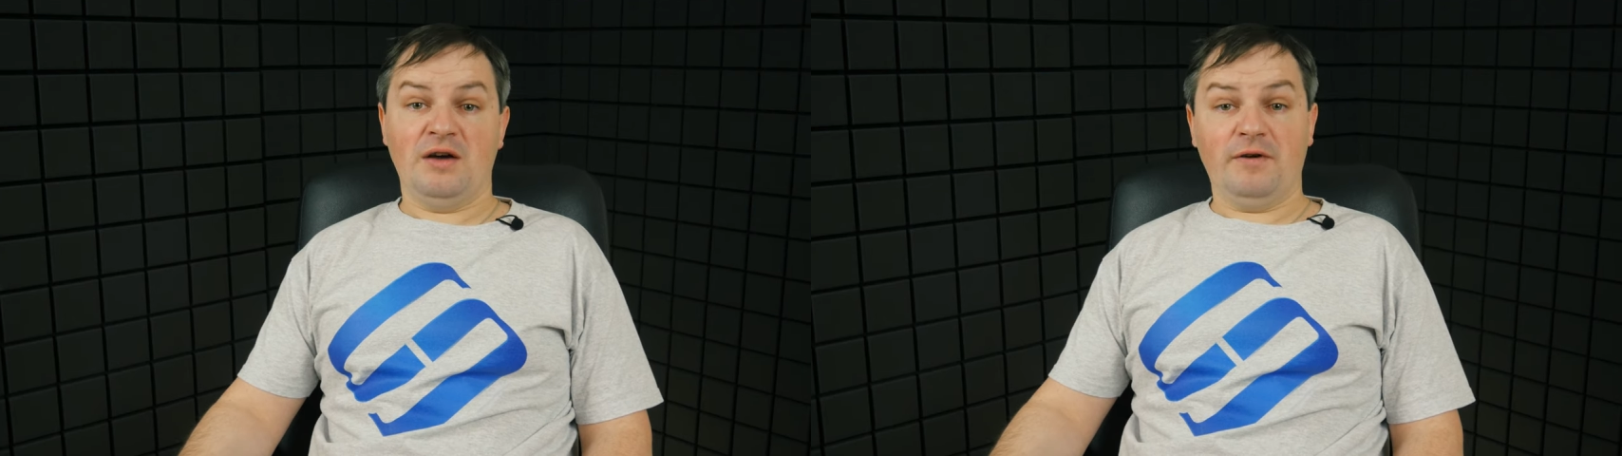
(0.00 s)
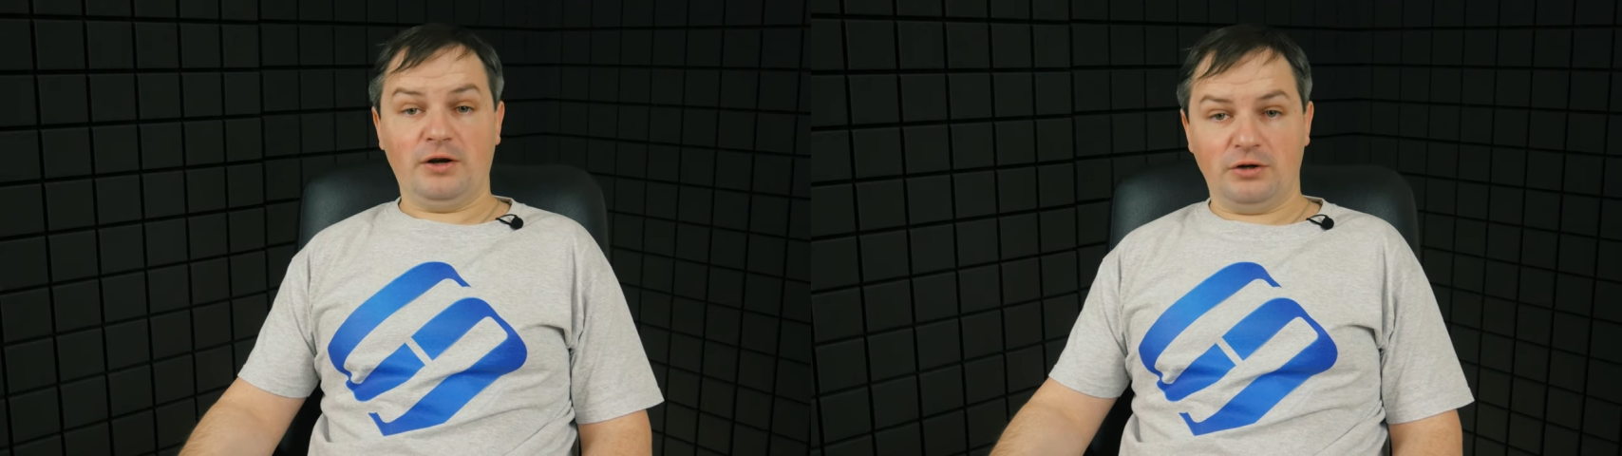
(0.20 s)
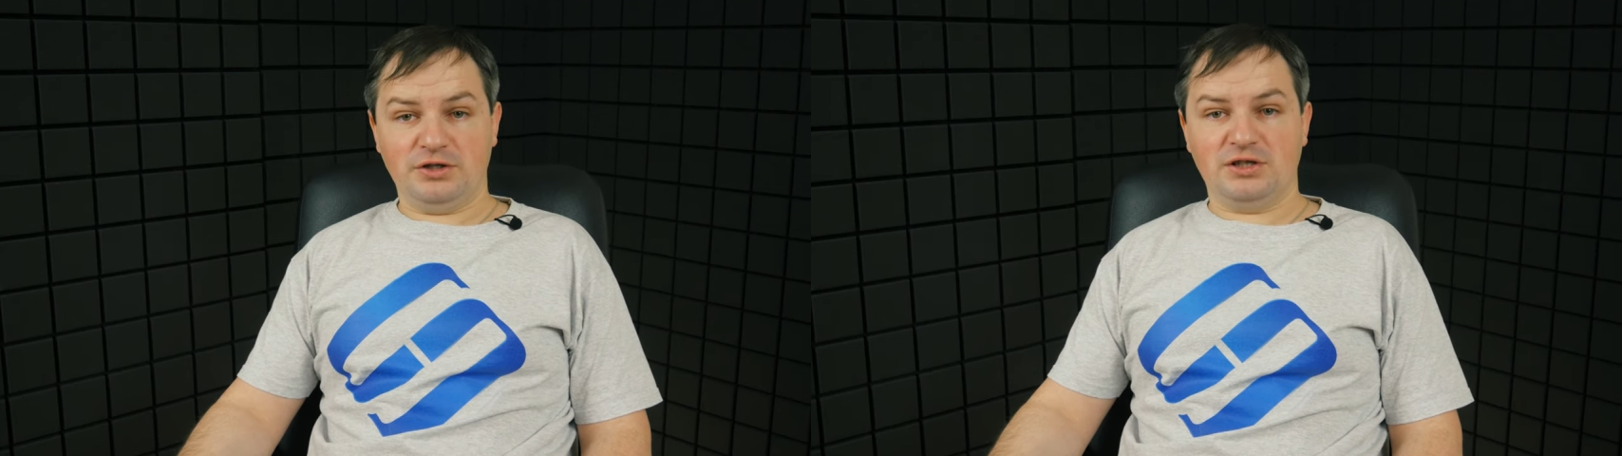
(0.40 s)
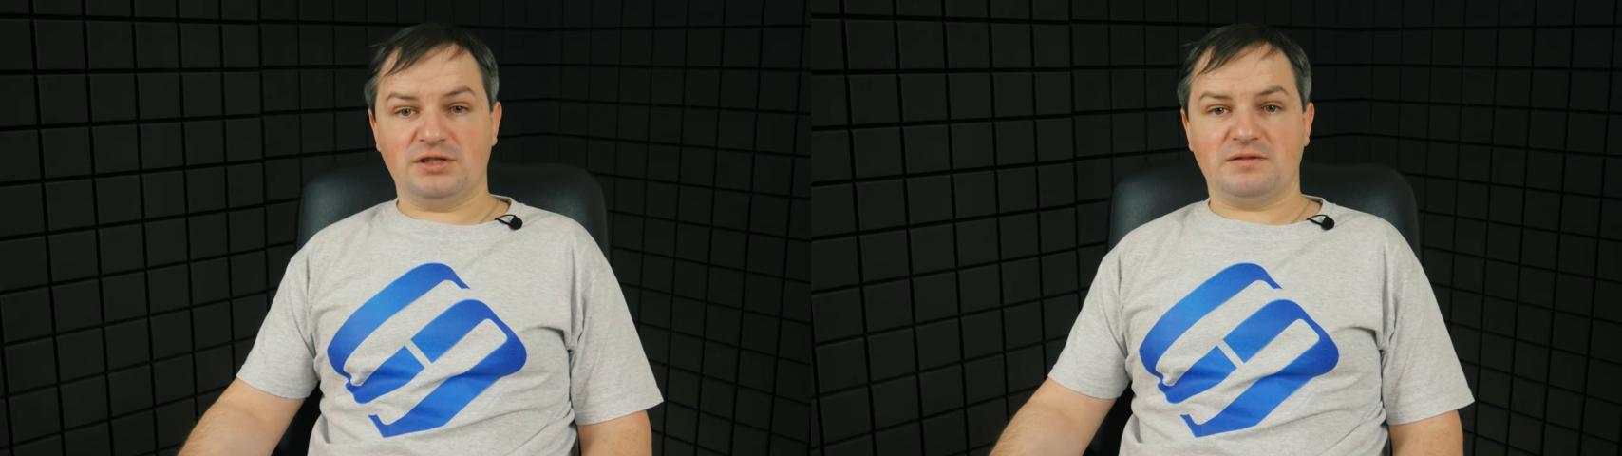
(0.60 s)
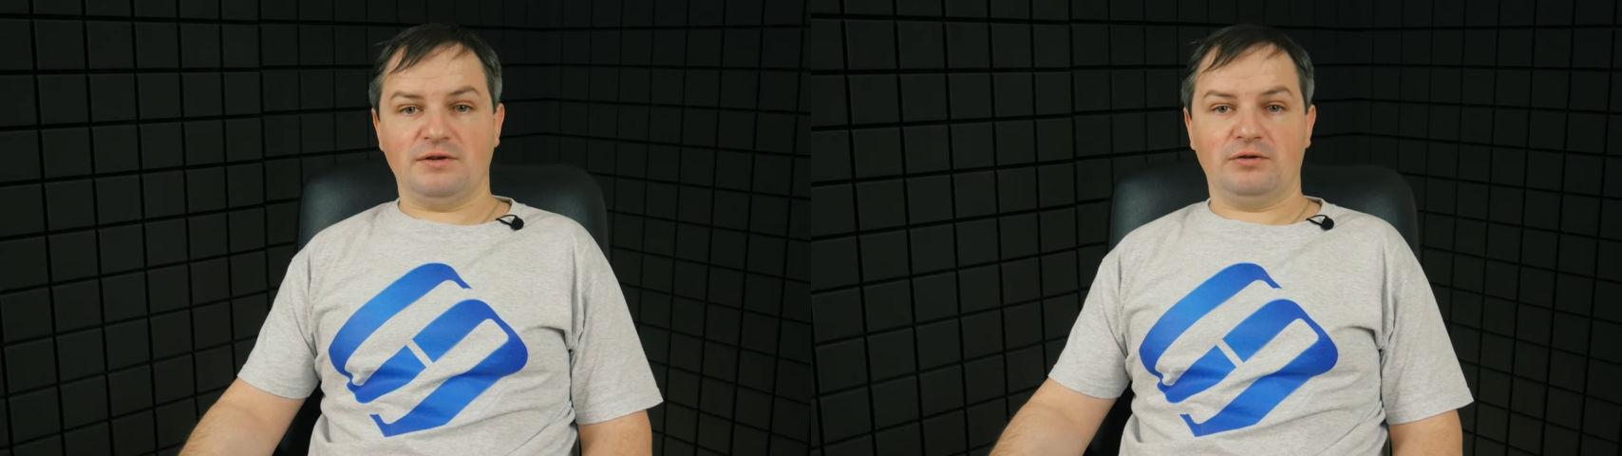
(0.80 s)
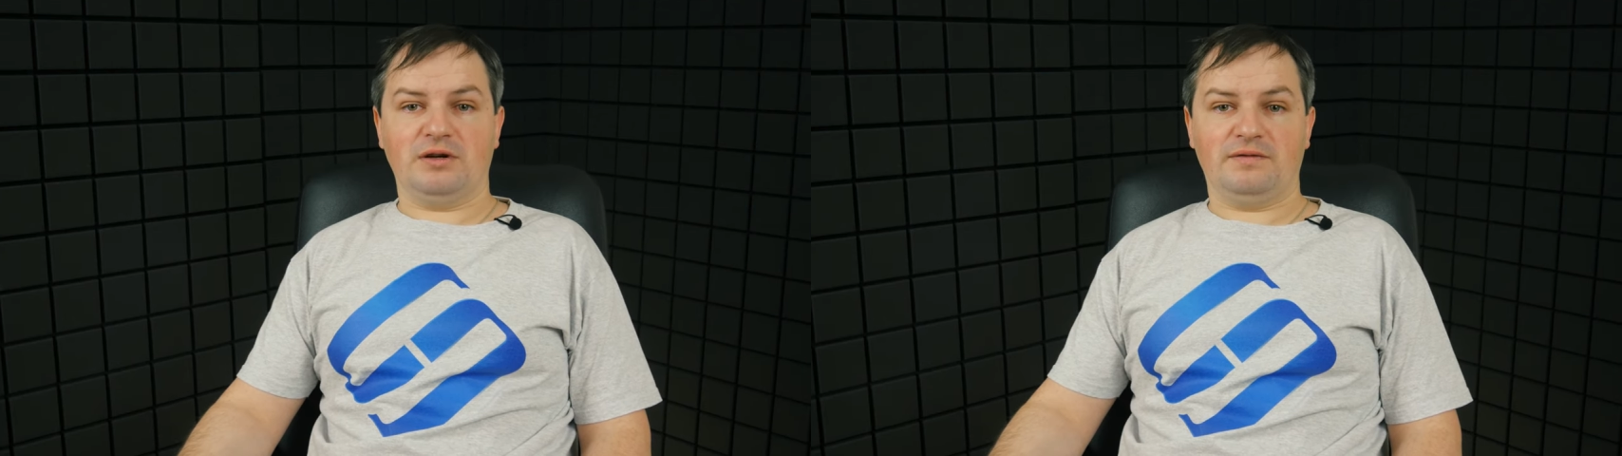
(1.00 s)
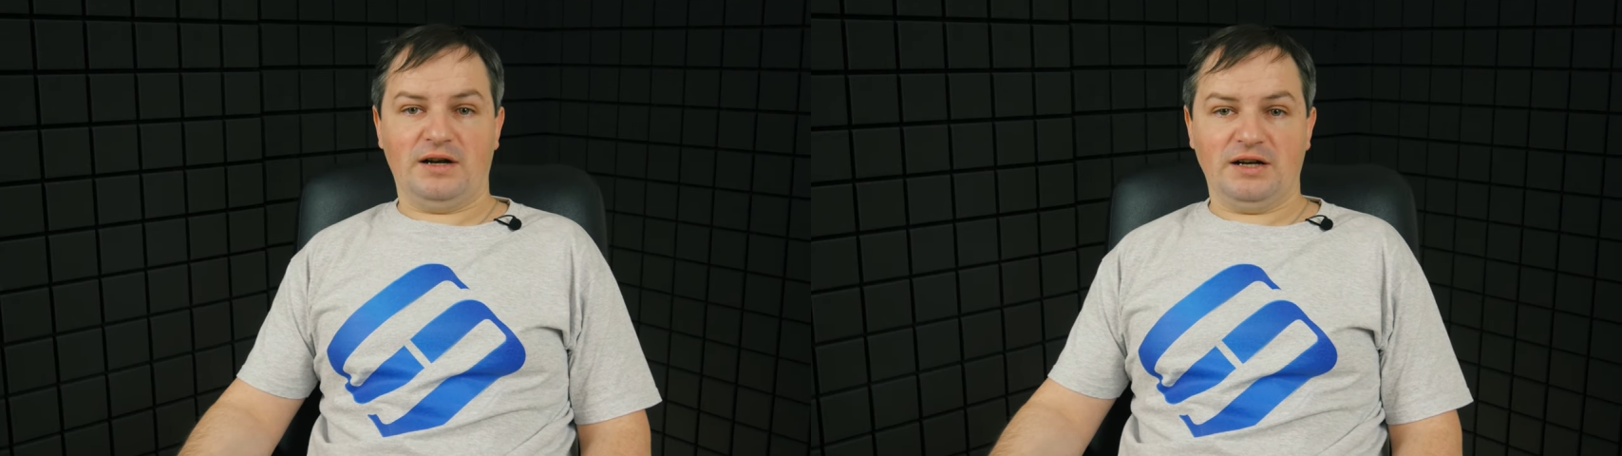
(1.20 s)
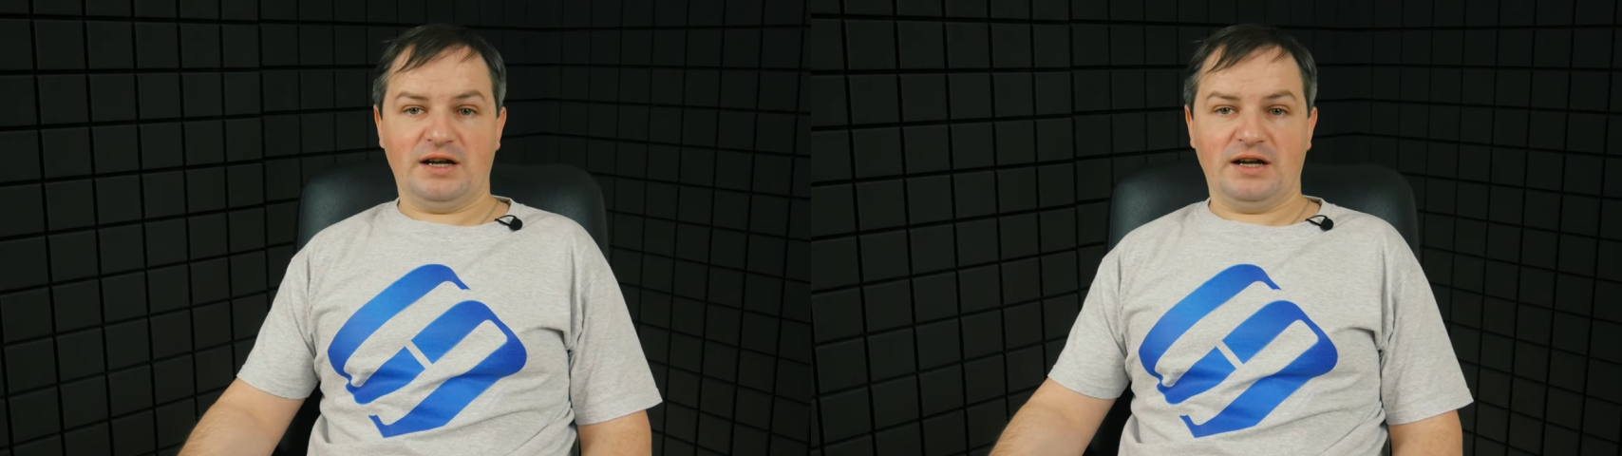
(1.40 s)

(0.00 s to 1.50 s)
Wenn euch dieses Video gefallen